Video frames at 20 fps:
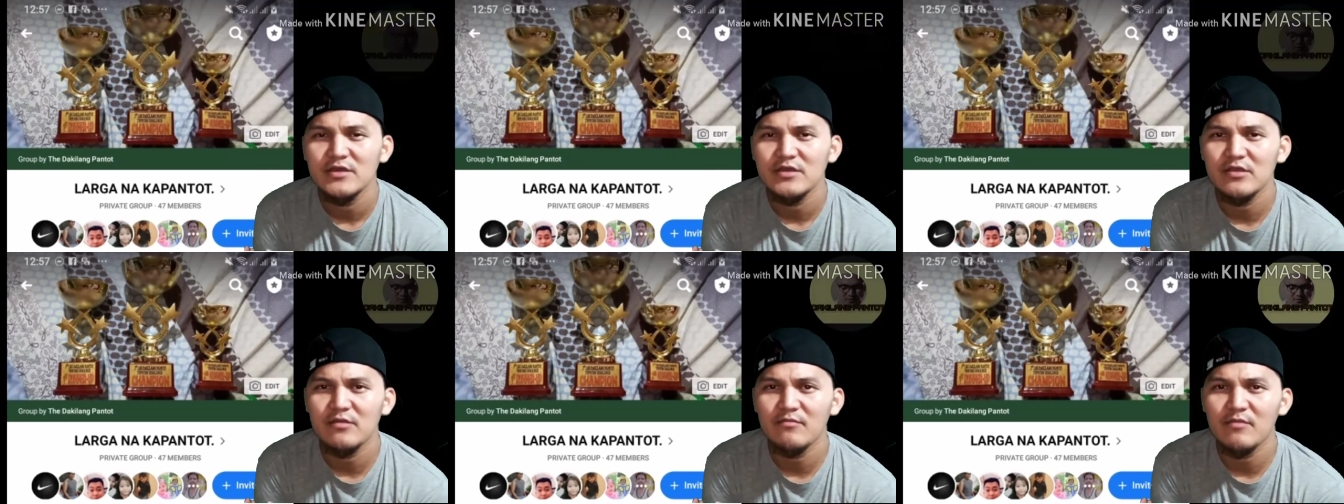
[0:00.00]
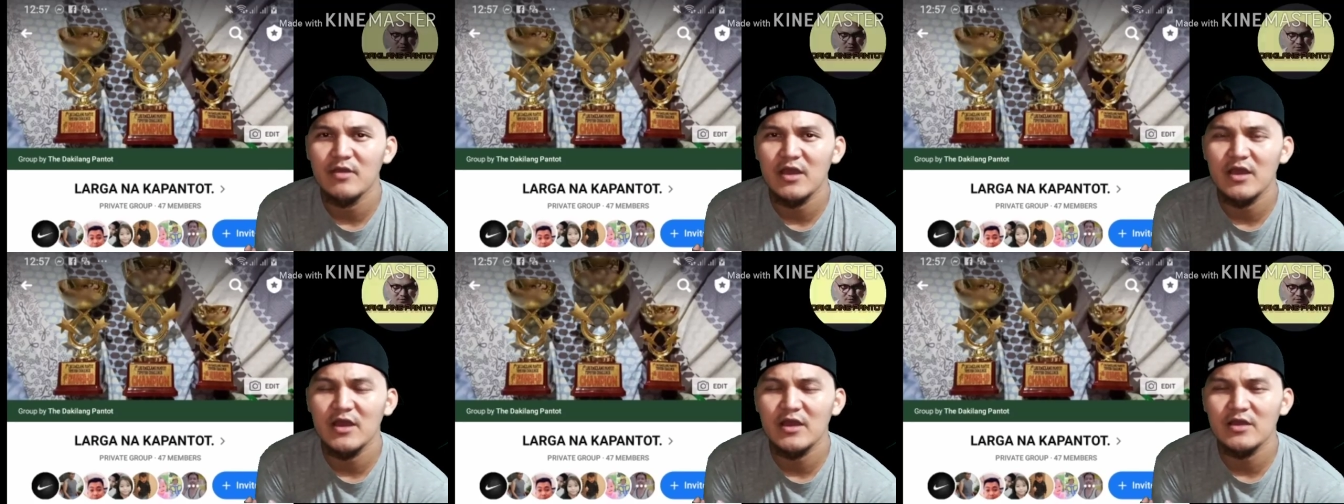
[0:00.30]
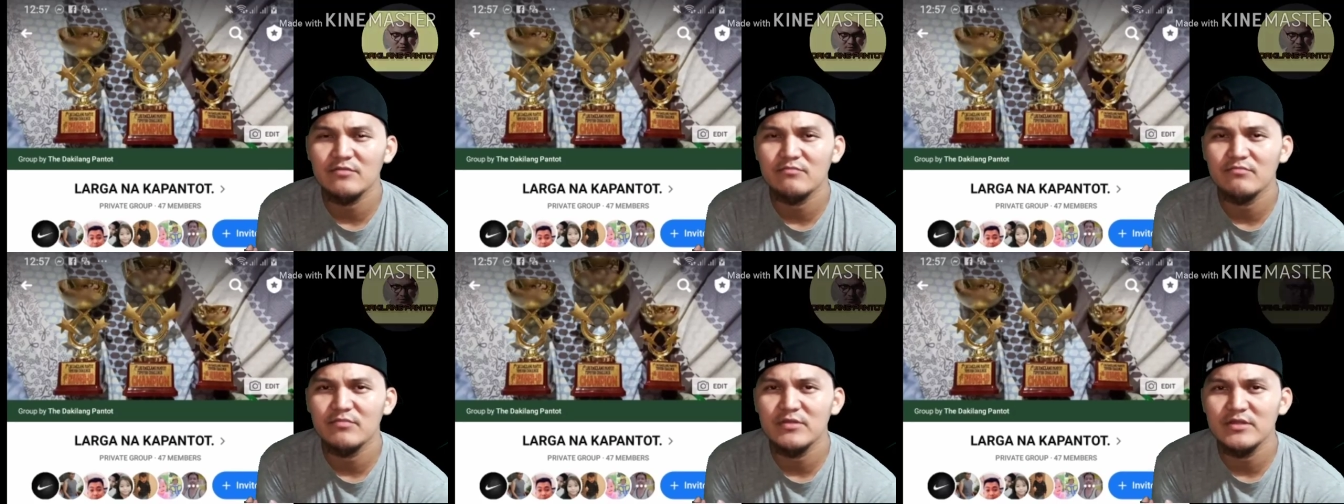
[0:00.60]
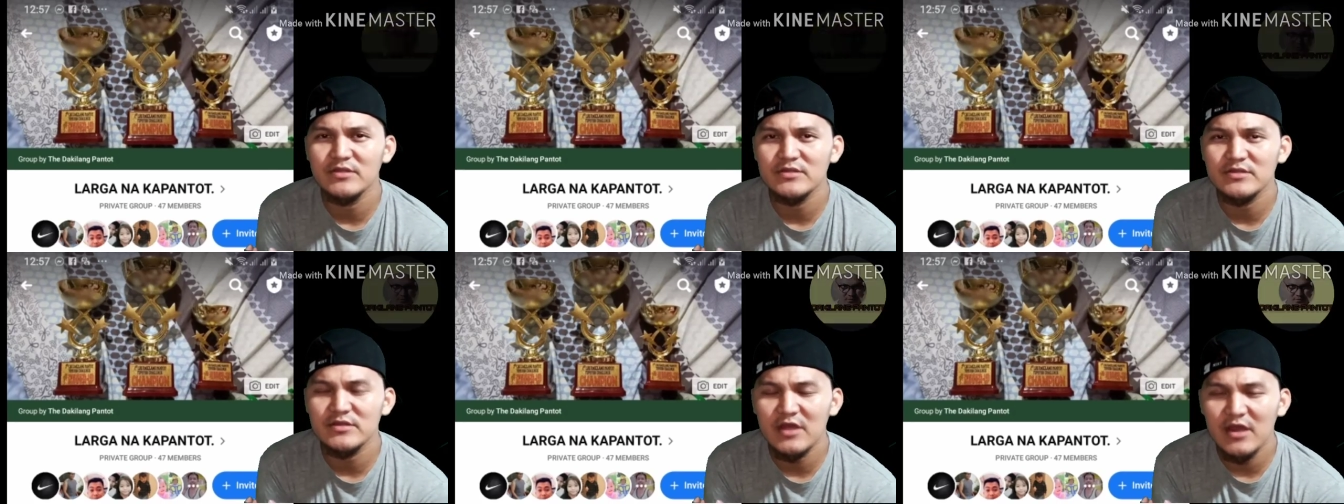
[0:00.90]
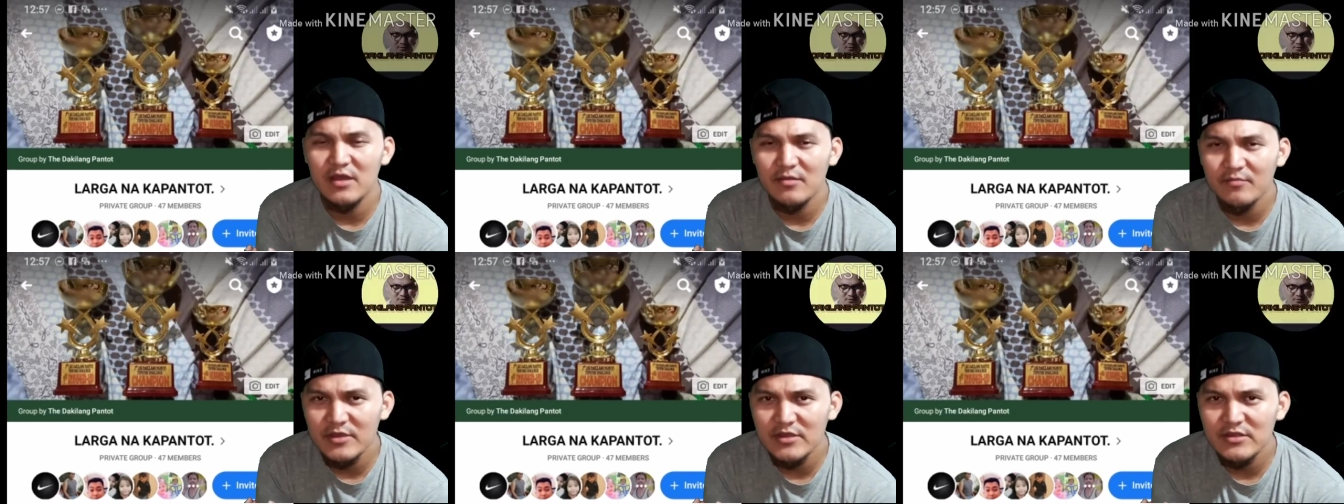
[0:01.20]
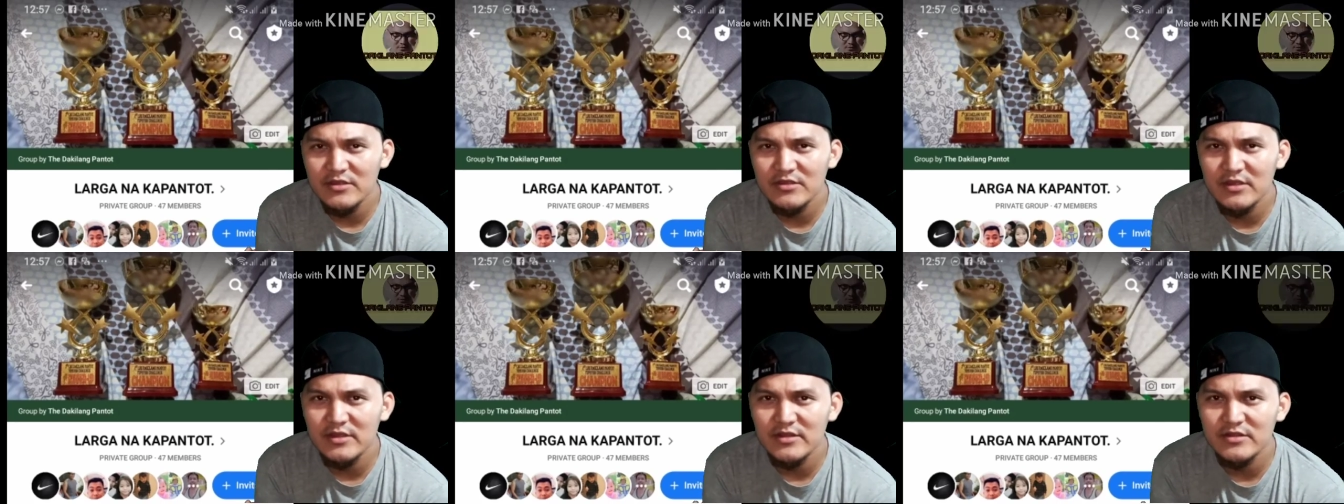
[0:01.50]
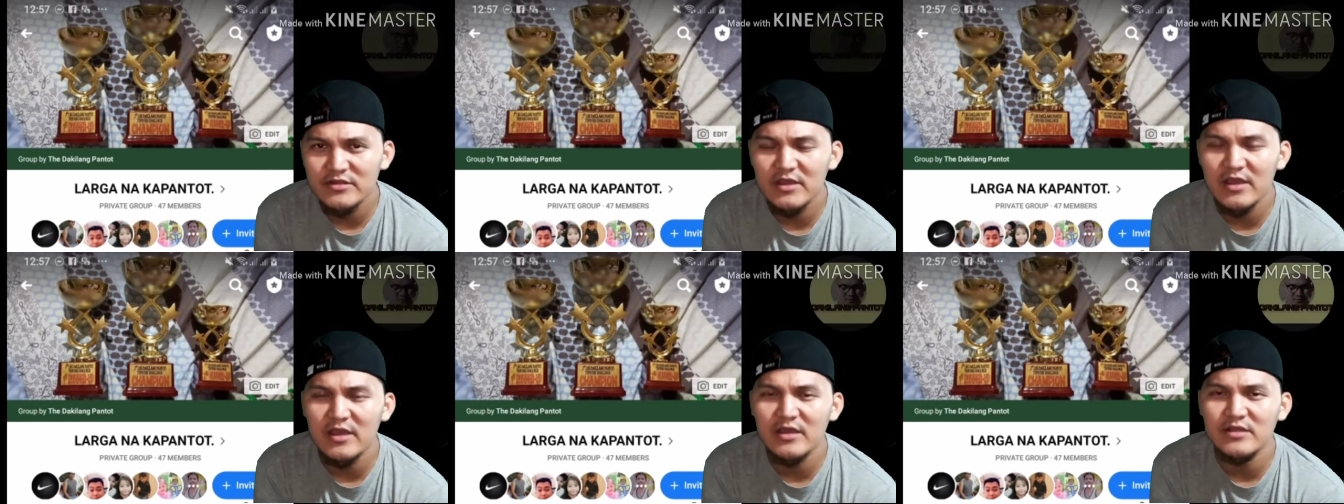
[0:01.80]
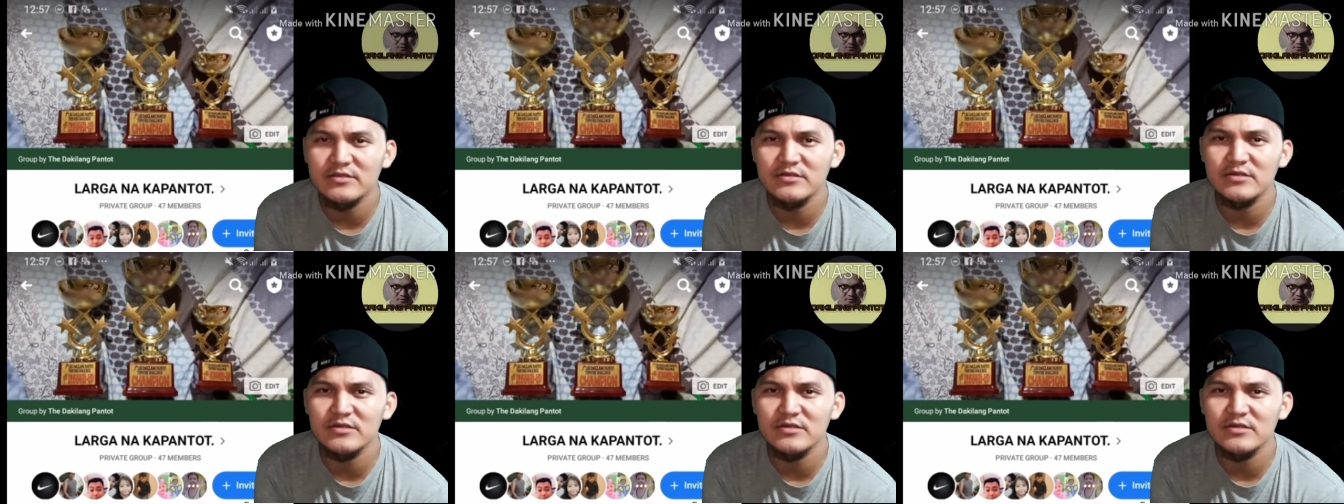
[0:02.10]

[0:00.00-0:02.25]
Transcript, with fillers: Yung mga admins namin, yan dyan.